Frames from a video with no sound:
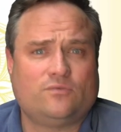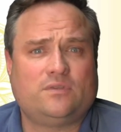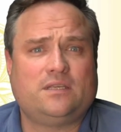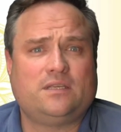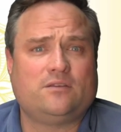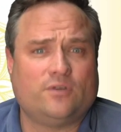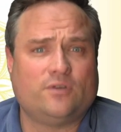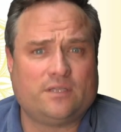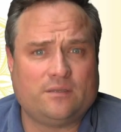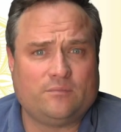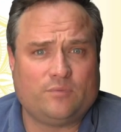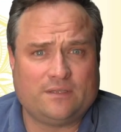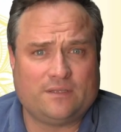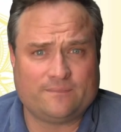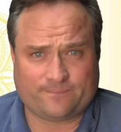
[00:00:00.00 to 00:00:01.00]
die ich heute
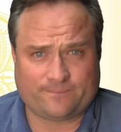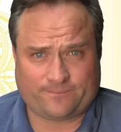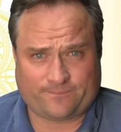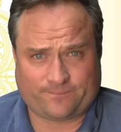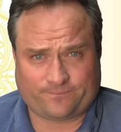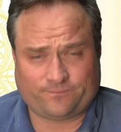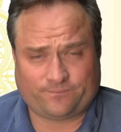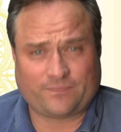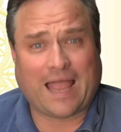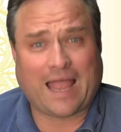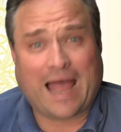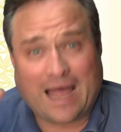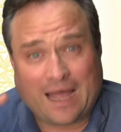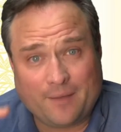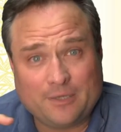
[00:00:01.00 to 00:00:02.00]
bin.
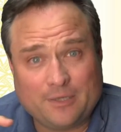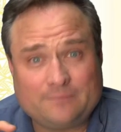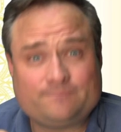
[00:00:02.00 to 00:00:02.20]
Aber